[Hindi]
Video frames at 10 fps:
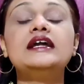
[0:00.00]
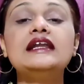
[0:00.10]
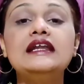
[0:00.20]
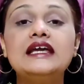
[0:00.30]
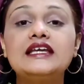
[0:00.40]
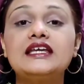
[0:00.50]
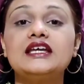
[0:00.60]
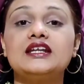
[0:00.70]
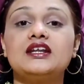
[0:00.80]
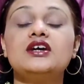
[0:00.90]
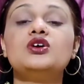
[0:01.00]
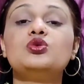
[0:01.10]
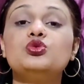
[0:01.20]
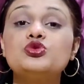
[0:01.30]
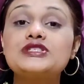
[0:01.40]
लेकिन
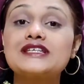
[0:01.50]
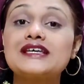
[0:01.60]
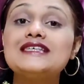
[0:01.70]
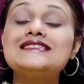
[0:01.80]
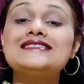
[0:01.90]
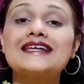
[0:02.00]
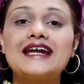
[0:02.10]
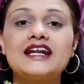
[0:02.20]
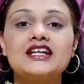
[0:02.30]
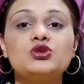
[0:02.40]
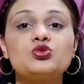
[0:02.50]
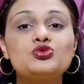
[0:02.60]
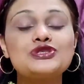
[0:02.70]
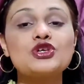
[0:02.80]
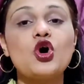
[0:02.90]
उसके सेकेंडरी
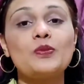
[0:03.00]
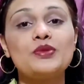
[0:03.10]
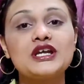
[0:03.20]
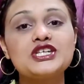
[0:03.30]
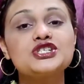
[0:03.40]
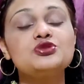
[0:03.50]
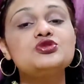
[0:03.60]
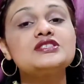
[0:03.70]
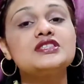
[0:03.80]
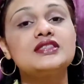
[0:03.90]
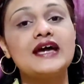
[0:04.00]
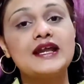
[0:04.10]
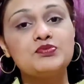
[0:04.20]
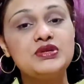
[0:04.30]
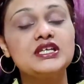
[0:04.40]
उस ऑपरेशन उस
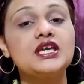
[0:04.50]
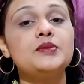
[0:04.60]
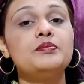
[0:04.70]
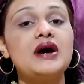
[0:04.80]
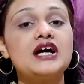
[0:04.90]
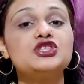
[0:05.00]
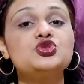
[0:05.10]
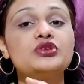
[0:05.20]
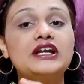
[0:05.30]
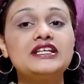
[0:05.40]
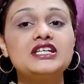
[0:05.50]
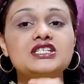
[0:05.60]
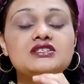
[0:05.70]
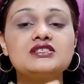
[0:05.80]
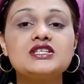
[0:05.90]
थेरेपी के बाद जो
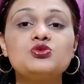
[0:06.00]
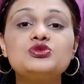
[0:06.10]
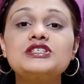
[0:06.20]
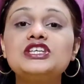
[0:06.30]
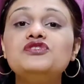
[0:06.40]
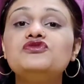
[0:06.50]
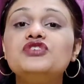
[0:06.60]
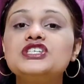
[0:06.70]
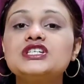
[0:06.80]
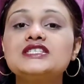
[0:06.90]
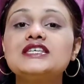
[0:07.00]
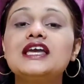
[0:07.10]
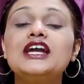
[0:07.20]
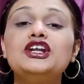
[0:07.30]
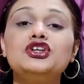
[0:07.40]
रेडिएशन है उसकी वजह से
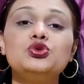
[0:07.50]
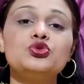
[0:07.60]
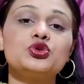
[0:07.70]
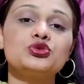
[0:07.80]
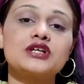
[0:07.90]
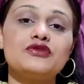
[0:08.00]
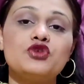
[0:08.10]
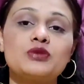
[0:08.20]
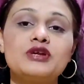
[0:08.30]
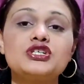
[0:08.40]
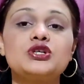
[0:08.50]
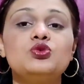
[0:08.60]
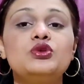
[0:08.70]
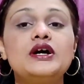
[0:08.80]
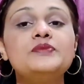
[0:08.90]
एक न्यू ग्रोथ का फॉर्मेशन
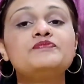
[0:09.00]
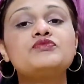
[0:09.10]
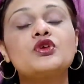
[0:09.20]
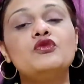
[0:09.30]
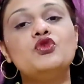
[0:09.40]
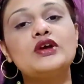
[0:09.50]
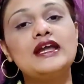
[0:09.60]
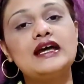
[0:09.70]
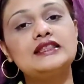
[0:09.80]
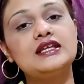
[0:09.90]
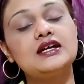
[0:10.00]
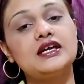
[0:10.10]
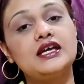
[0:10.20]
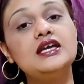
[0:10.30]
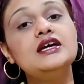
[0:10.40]
होना वो कहलाता
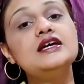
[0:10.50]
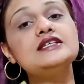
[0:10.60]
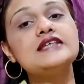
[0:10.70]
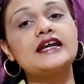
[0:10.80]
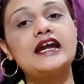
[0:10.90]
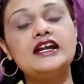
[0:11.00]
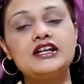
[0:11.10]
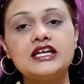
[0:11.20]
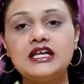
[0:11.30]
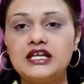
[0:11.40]
है सेकेंडरी